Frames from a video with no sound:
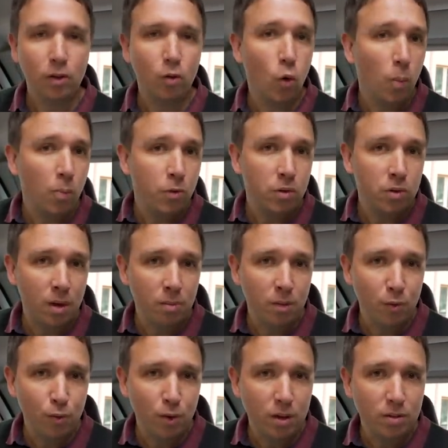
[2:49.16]
Grob
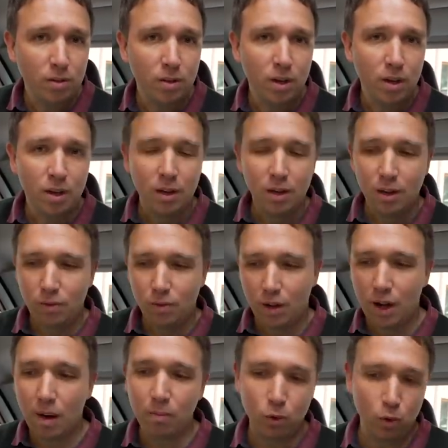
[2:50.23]
zusammengefasst,
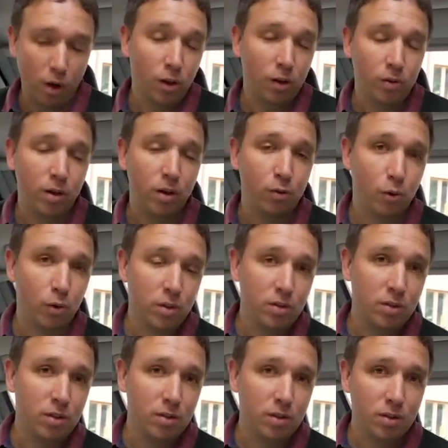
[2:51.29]
wir haben zur Auswahl für
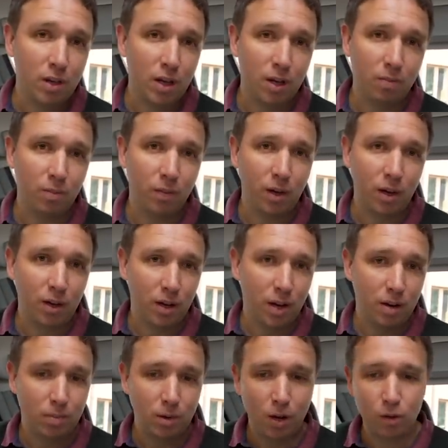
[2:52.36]
uns dieses Jahr
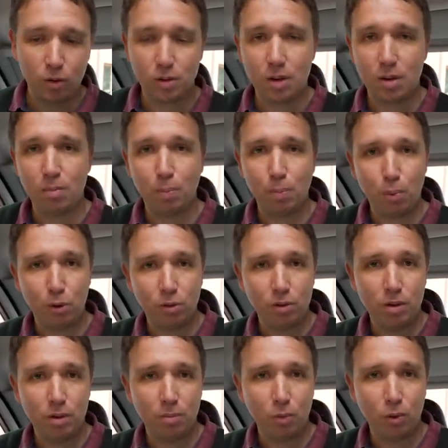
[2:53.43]
gehabt aus dem
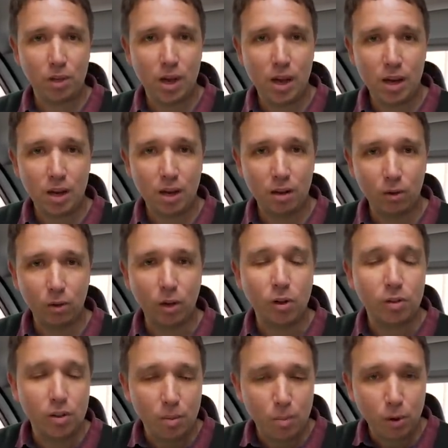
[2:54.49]
Pössl-Modell oder
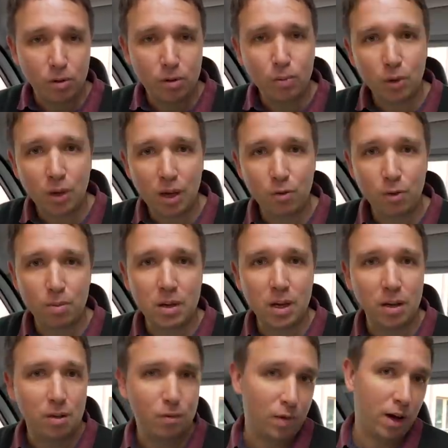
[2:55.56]
aus der
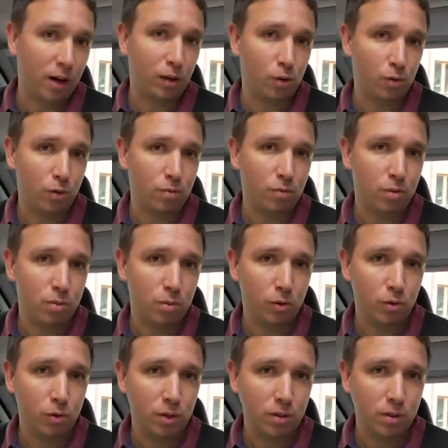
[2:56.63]
Pössl-Modellfamilie den Vario
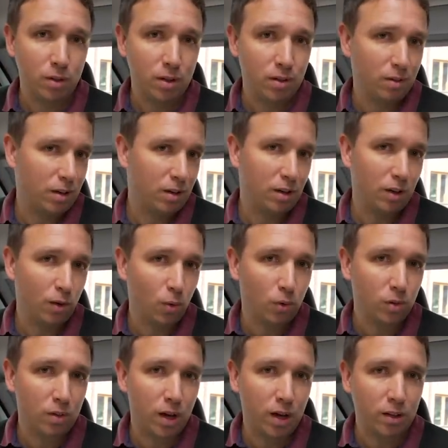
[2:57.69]
545, den ich
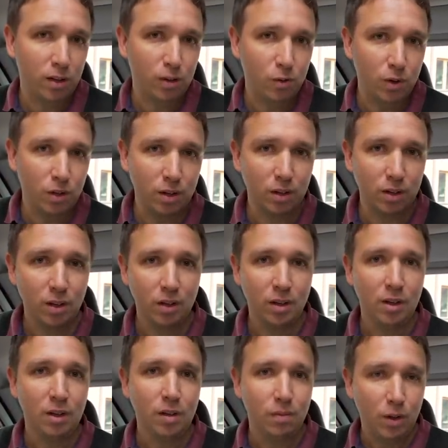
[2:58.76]
großartig finde
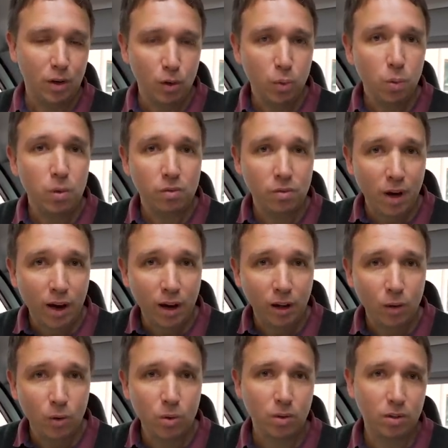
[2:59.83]
den Tubin
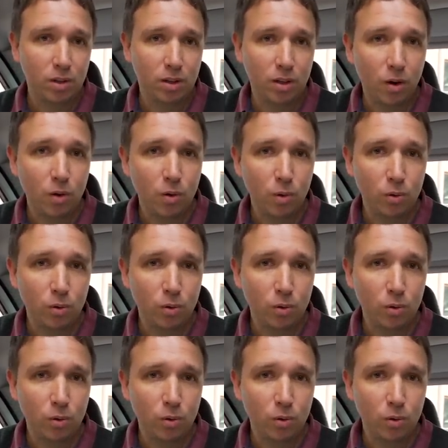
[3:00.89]
Vario, den ich auch